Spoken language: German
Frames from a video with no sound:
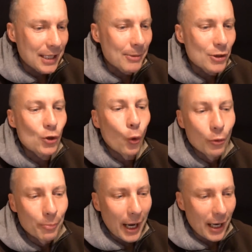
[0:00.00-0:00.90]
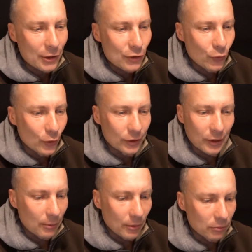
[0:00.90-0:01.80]
dass man sich unbehaglich
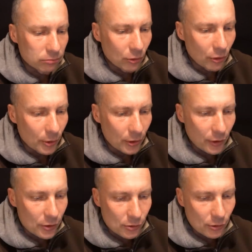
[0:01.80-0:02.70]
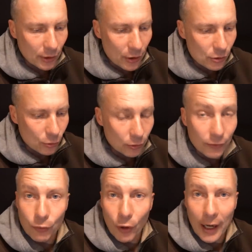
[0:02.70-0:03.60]
fühlt. Aber nee, mir geht es genauso
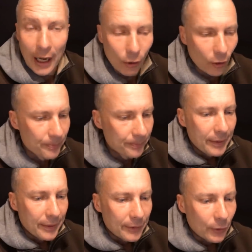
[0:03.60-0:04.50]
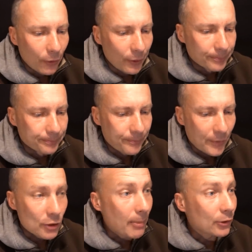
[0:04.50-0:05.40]
gut wie vorher auch. Jo,
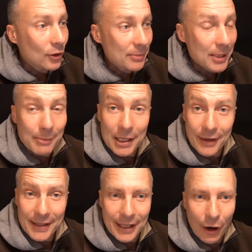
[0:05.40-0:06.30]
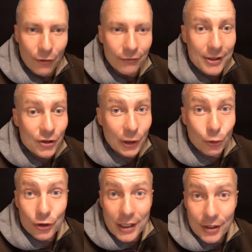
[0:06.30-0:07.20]
ich mache trotzdem jetzt mal das Fenster auf, was ich
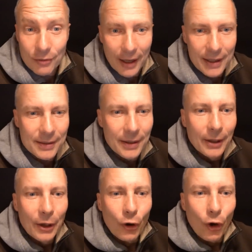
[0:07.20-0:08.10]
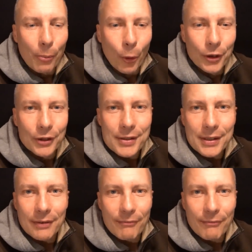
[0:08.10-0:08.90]
natürlich jetzt nicht weiß, ob ohne diese